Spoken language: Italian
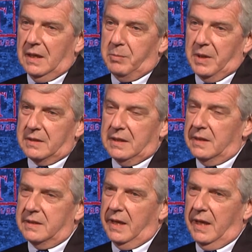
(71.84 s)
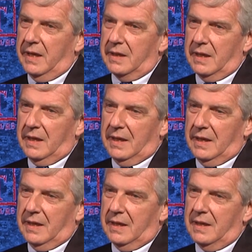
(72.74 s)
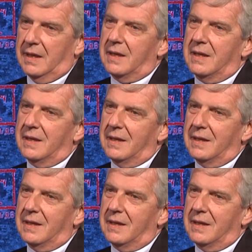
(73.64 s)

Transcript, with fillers: la parte del care